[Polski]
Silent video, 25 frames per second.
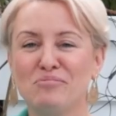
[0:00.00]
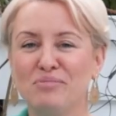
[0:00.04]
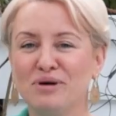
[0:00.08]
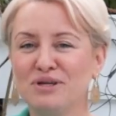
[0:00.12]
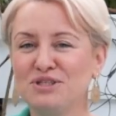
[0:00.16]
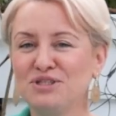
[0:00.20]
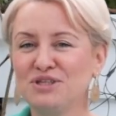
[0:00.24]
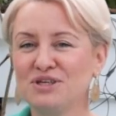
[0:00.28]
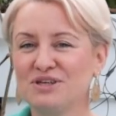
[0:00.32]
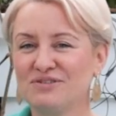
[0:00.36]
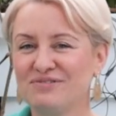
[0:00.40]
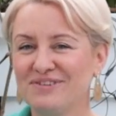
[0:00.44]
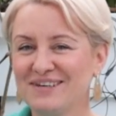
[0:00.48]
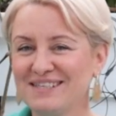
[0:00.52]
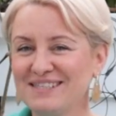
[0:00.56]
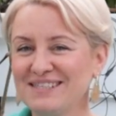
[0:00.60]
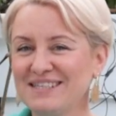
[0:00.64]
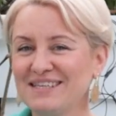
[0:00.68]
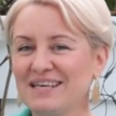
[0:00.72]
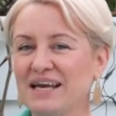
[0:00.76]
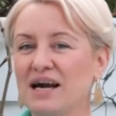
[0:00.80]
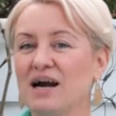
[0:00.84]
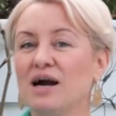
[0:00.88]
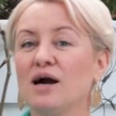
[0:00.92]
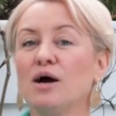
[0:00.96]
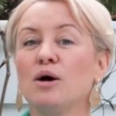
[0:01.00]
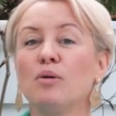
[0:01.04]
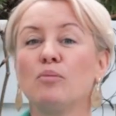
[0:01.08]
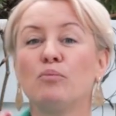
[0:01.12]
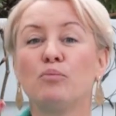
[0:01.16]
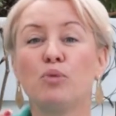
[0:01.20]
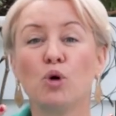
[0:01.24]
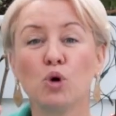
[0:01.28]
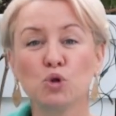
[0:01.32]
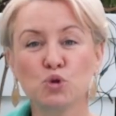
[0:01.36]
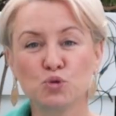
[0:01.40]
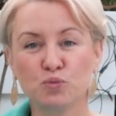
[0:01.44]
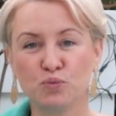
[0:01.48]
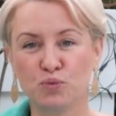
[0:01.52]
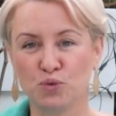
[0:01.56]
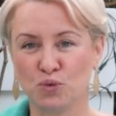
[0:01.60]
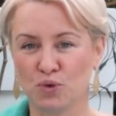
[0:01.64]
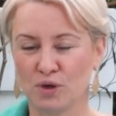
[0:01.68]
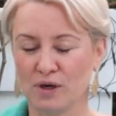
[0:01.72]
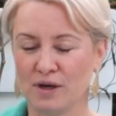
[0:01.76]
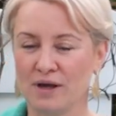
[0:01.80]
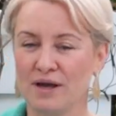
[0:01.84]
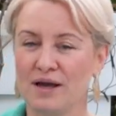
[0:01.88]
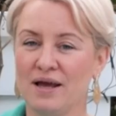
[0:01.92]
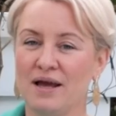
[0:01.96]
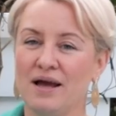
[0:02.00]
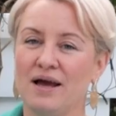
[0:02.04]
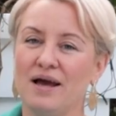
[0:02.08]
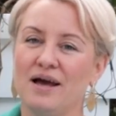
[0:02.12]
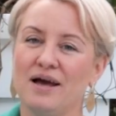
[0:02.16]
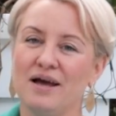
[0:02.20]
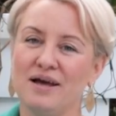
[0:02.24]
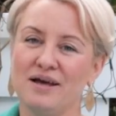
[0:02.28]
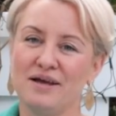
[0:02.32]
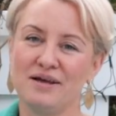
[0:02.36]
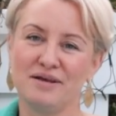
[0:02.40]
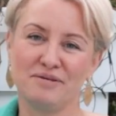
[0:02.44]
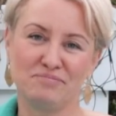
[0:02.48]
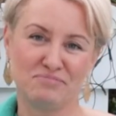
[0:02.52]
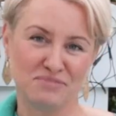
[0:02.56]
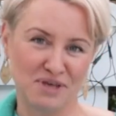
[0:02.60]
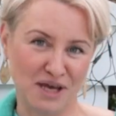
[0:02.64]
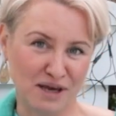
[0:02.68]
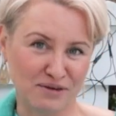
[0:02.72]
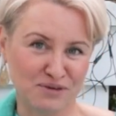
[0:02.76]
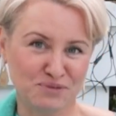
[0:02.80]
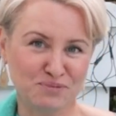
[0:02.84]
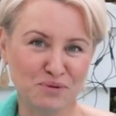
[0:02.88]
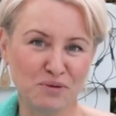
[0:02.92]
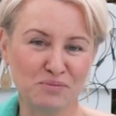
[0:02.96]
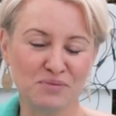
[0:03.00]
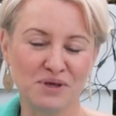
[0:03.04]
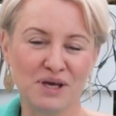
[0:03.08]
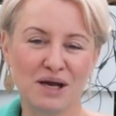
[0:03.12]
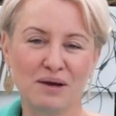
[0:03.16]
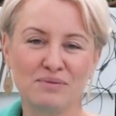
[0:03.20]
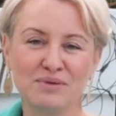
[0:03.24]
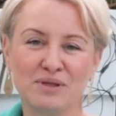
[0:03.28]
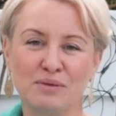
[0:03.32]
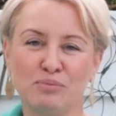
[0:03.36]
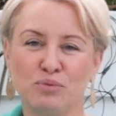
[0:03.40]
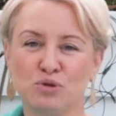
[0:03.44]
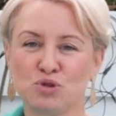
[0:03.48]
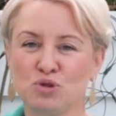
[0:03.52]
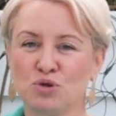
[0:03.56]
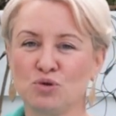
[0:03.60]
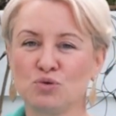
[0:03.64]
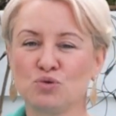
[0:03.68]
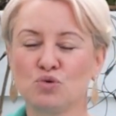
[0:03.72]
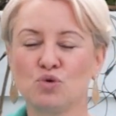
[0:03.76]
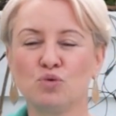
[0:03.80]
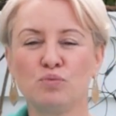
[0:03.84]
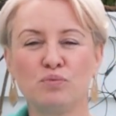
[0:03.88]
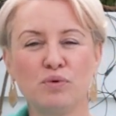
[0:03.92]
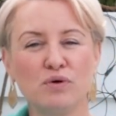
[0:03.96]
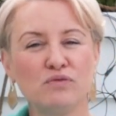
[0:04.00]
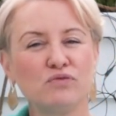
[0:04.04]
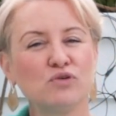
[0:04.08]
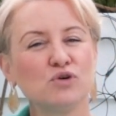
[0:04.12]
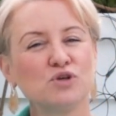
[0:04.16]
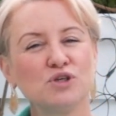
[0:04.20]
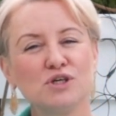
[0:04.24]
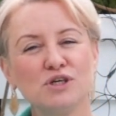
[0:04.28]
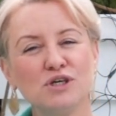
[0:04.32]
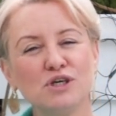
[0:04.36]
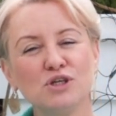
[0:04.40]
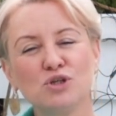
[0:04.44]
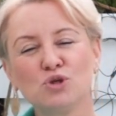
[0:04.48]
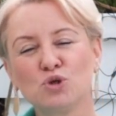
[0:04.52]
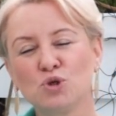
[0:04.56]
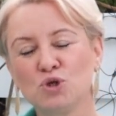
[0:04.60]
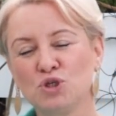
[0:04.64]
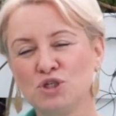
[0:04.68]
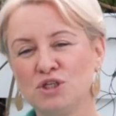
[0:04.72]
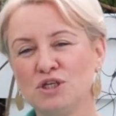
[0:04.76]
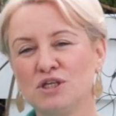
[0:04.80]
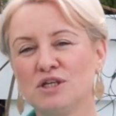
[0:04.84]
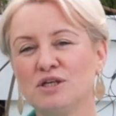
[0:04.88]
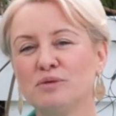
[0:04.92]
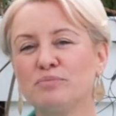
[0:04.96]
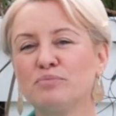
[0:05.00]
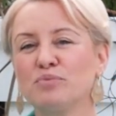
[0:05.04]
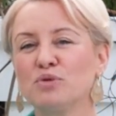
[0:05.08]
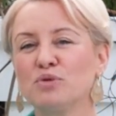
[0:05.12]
będzie kwestia podpór. E, jak wspomniałam na początku, powojniki to rośliny